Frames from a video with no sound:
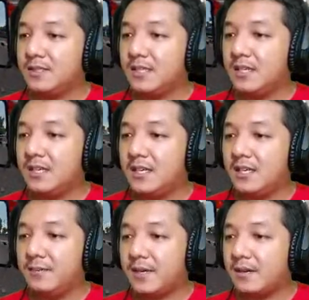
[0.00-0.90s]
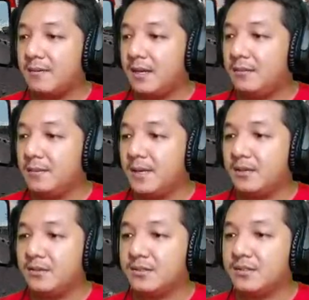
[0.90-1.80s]
bisa berkembang lebih
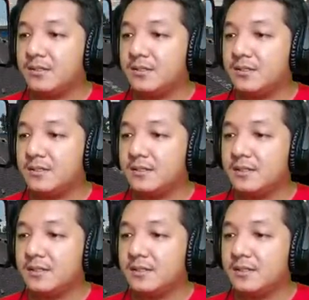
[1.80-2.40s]
bagus.